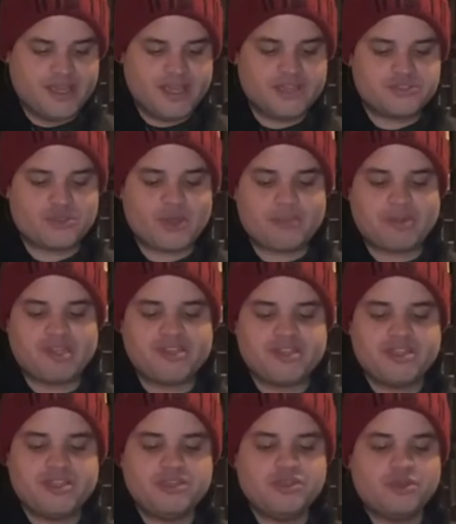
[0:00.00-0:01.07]
Eso da
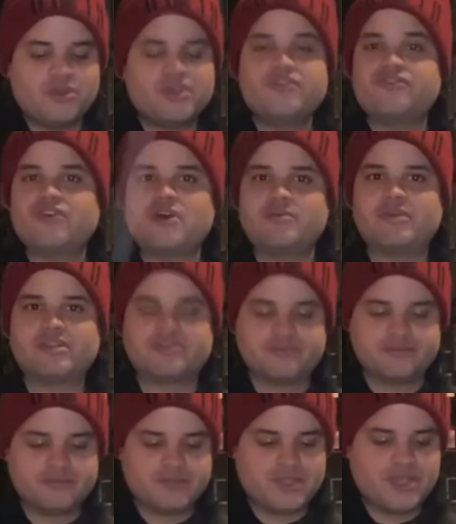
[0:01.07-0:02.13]
prestigio y fama.
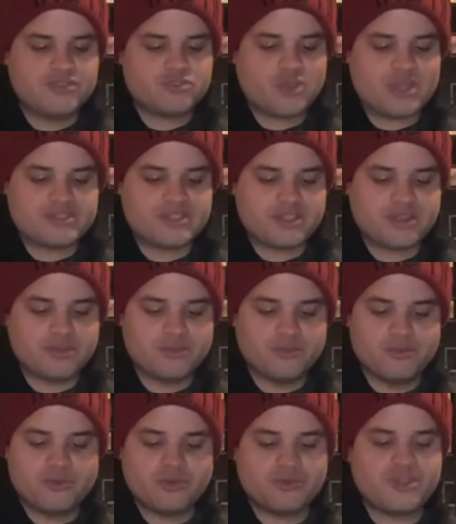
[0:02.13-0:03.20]
Eso hace que
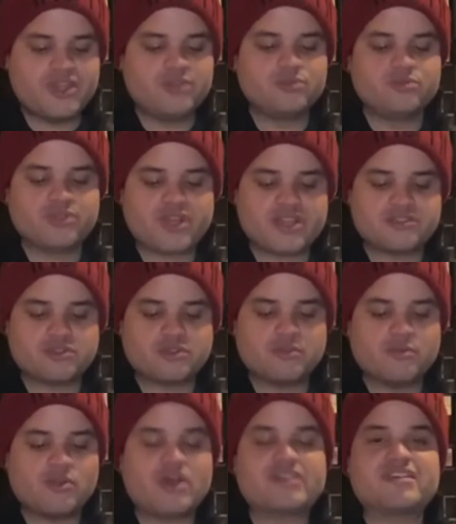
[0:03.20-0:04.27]
uno deje un trazo
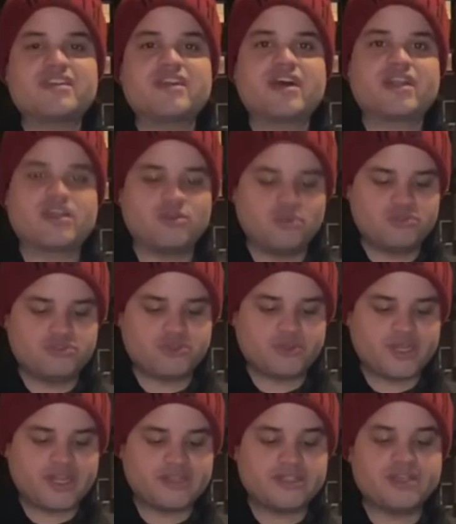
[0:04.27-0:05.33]
como lo hace el caracol
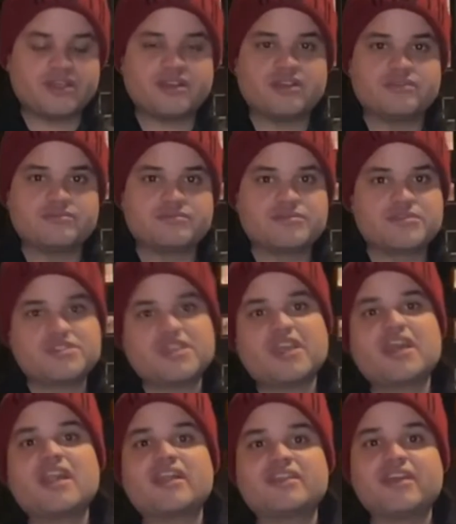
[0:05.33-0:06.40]
sobre la tierra, si
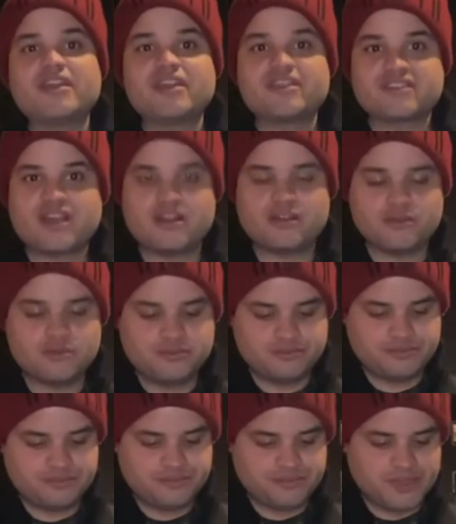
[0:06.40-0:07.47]
es que la tierra es alta.
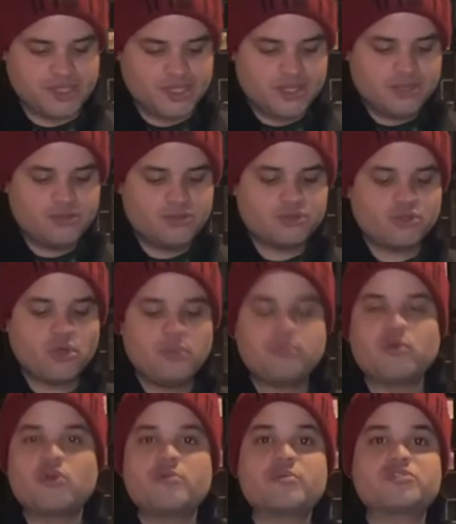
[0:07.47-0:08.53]
No todos
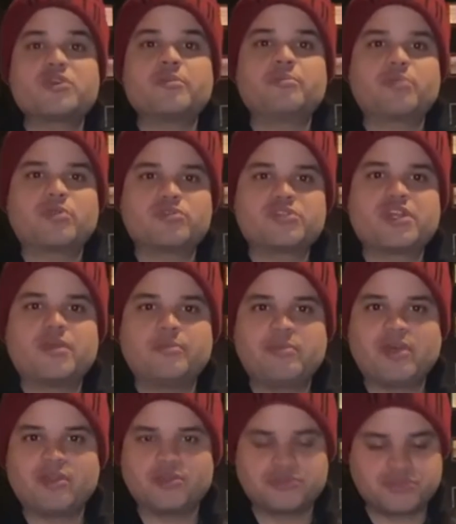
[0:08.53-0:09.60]
podemos ser próceres
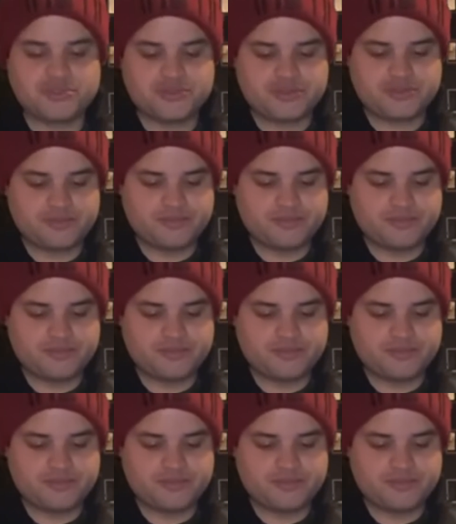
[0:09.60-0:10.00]
piadosos.